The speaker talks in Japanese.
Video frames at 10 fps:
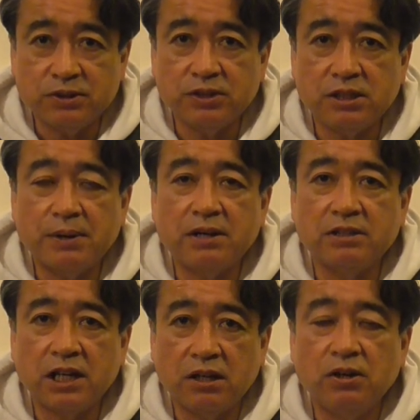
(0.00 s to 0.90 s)
数字でもある
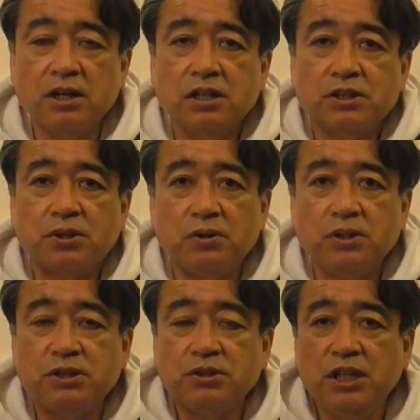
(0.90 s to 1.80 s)
んだけどその
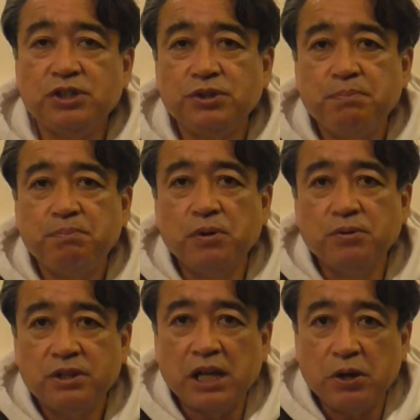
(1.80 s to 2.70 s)
うちの21本
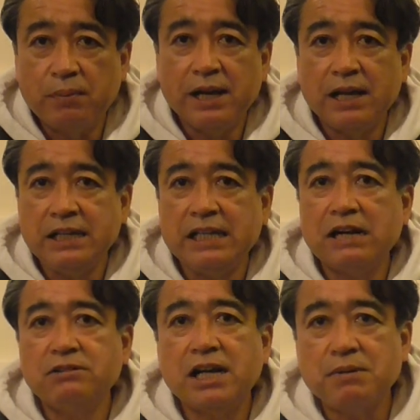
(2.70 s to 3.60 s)
打った4番がいな
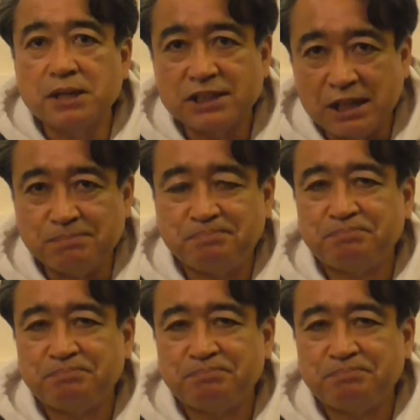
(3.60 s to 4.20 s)
くなりました